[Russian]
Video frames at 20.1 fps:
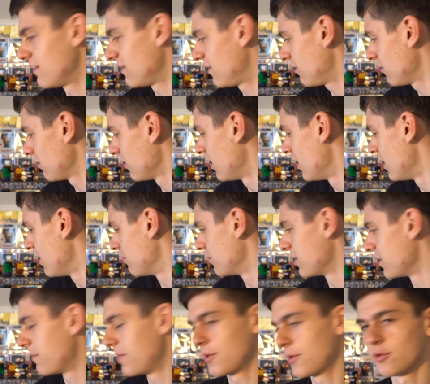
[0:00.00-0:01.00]
канал,
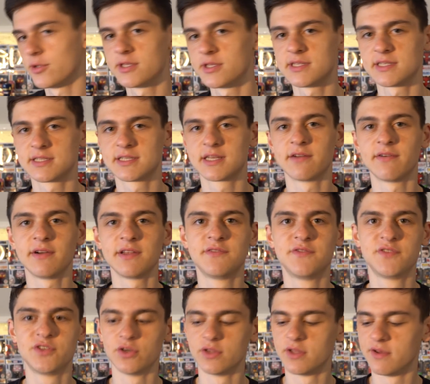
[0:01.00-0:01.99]
мне приходится
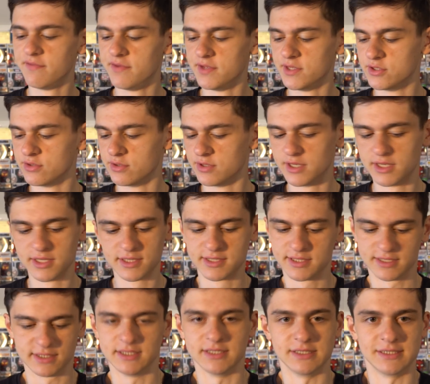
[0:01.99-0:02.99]
открывать все на видео, и
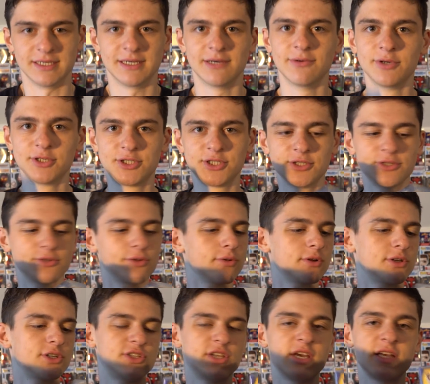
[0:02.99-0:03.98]
это а, очень
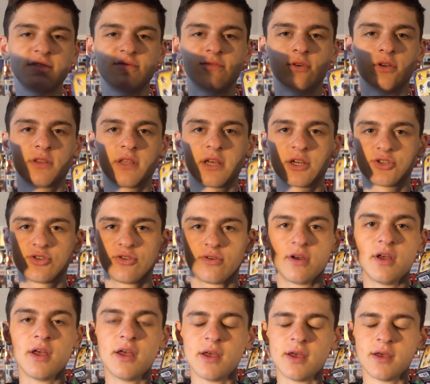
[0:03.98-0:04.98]
долго ждать, вот, так
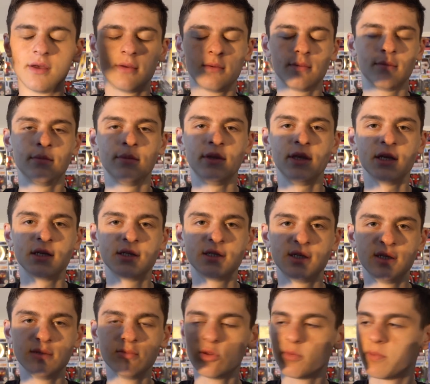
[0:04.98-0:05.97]
что
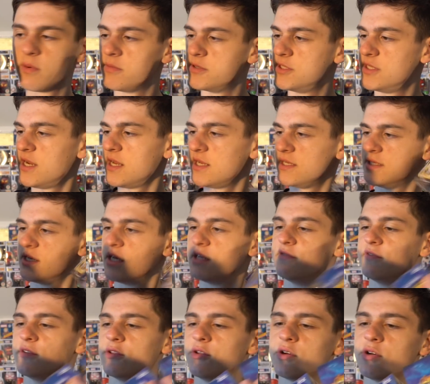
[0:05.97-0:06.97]
есть стимул побыстрее
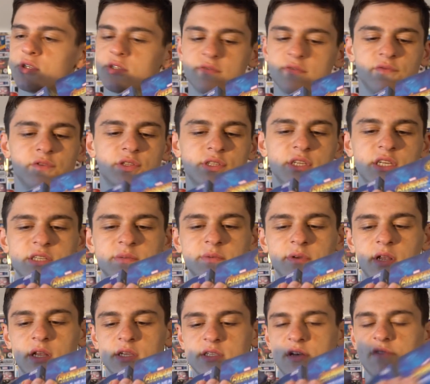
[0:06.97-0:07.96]
снять видос вот с
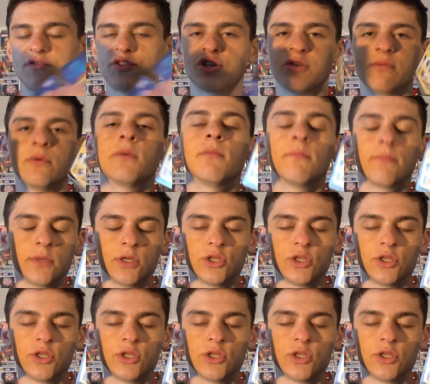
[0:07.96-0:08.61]
этими красавчиками.